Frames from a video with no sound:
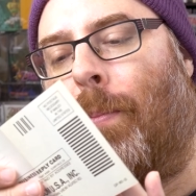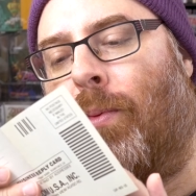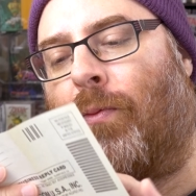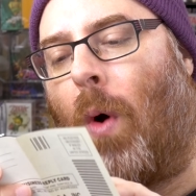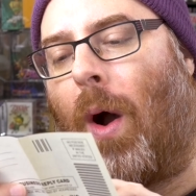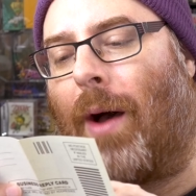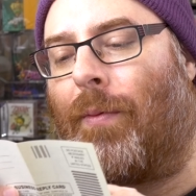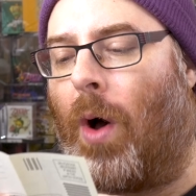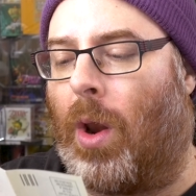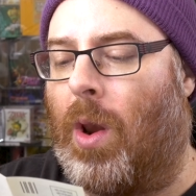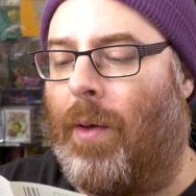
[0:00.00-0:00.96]
pouvoir
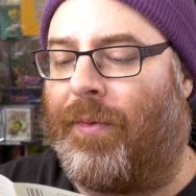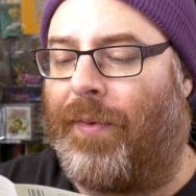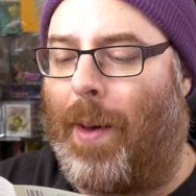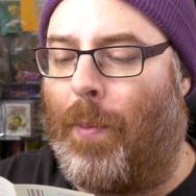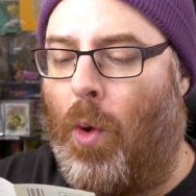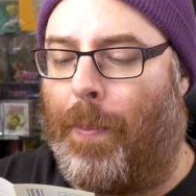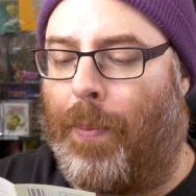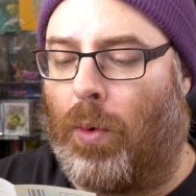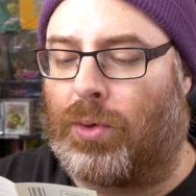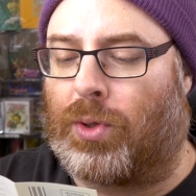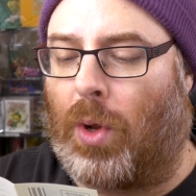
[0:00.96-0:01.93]
avoir le fameux
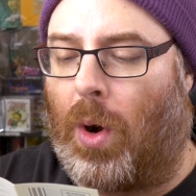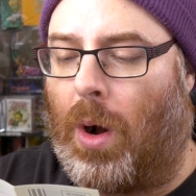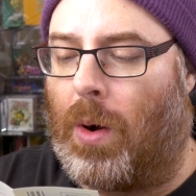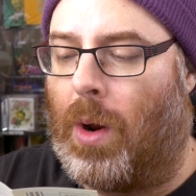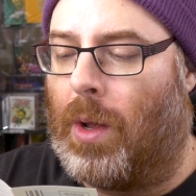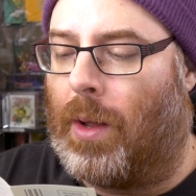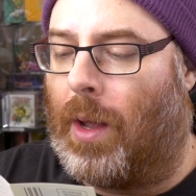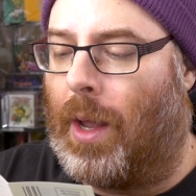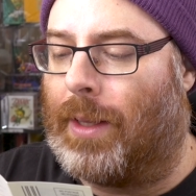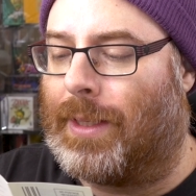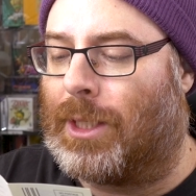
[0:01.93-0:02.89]
poster
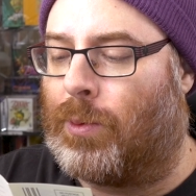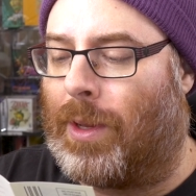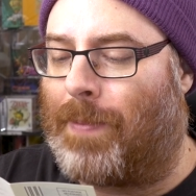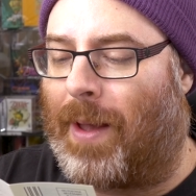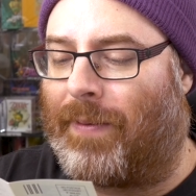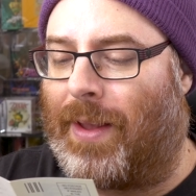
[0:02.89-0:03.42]
18 euh, par